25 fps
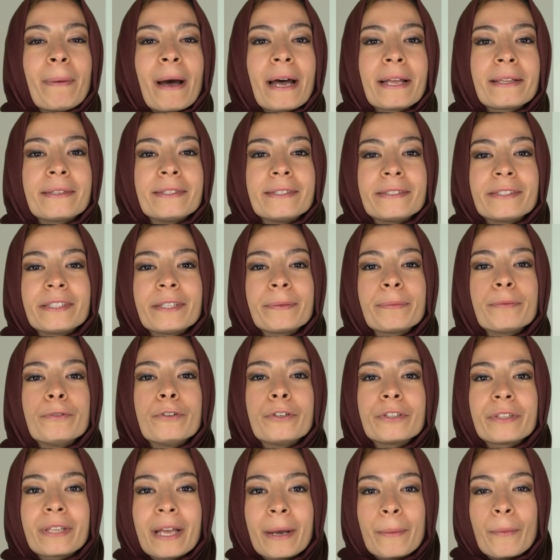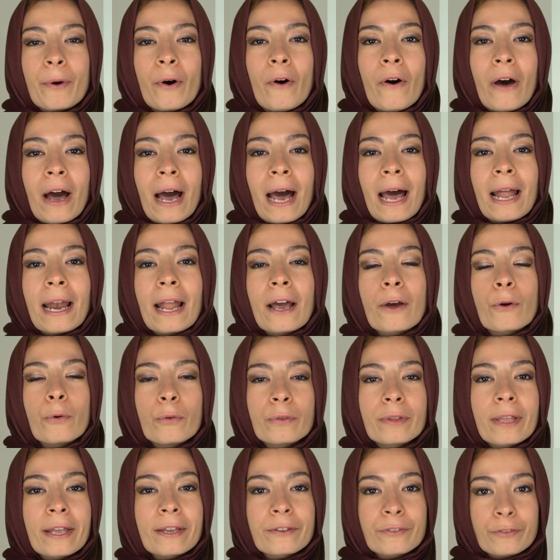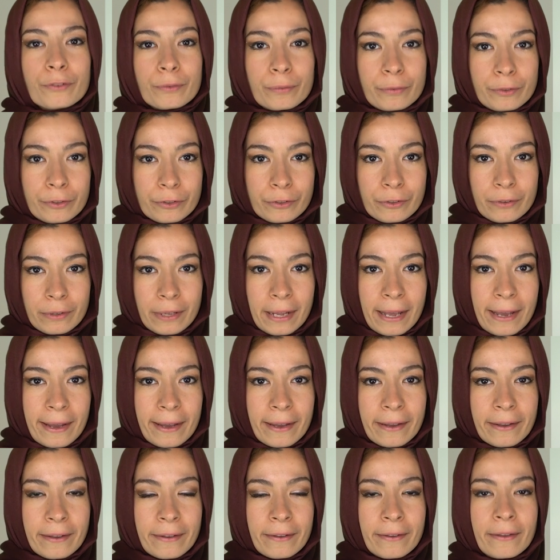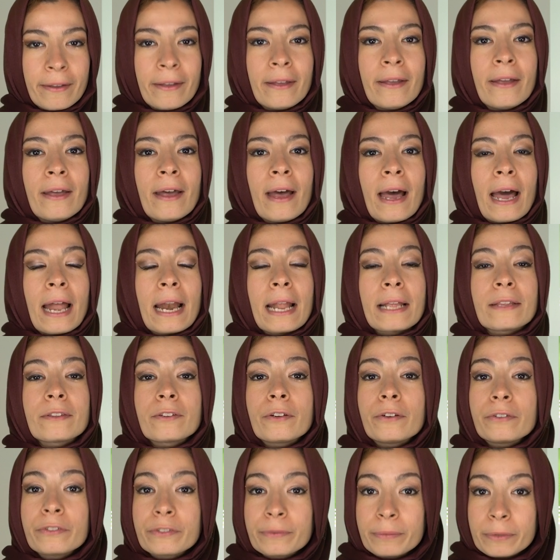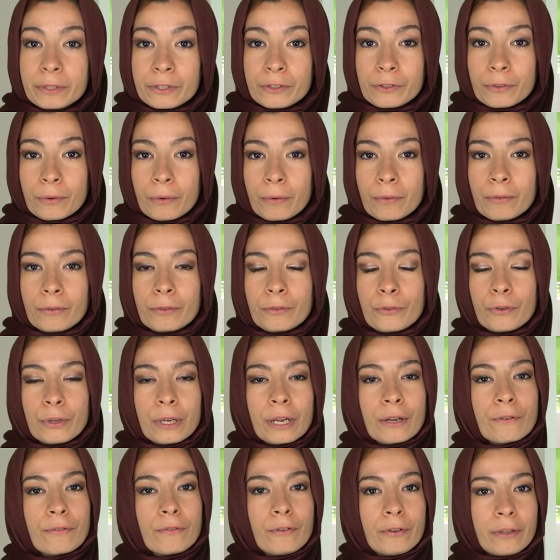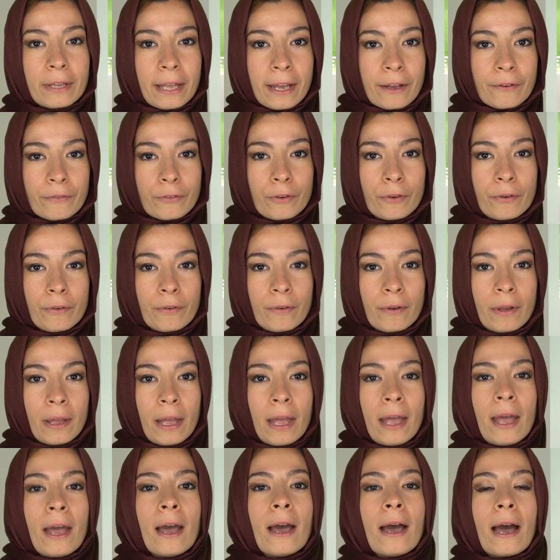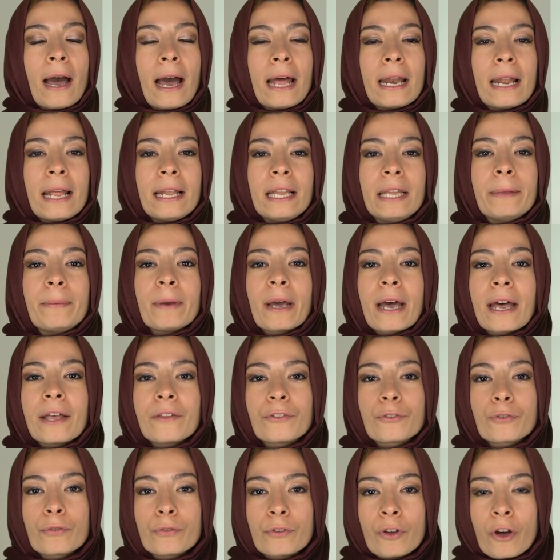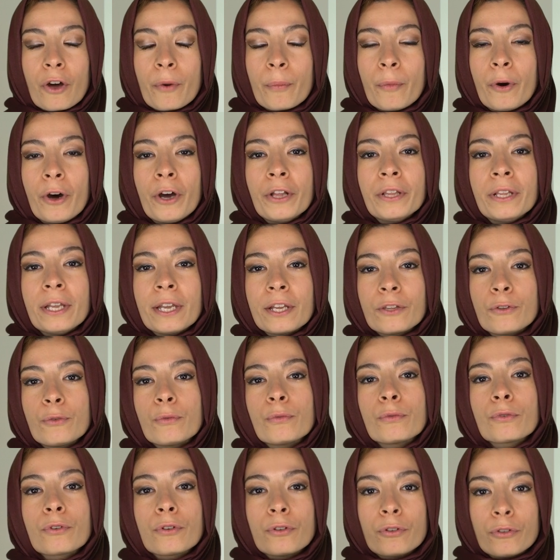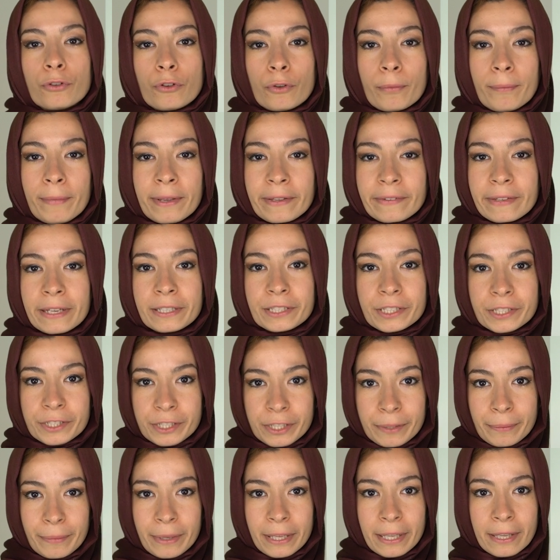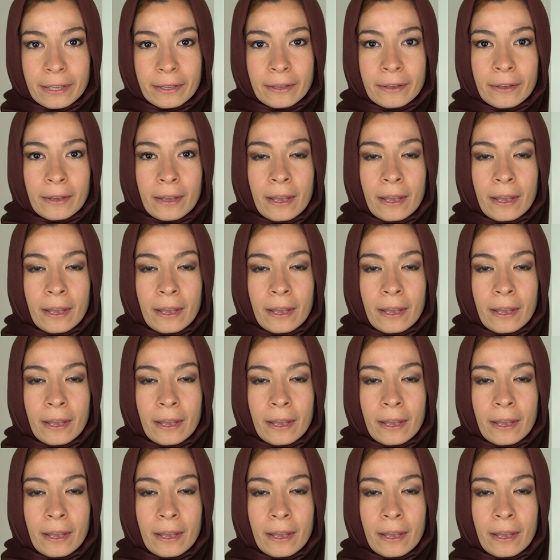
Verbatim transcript: participe notamment à la contraction musculaire, à la transmission de l'influx nerveux, à la libération d'hormones et donc de messagers chimiques,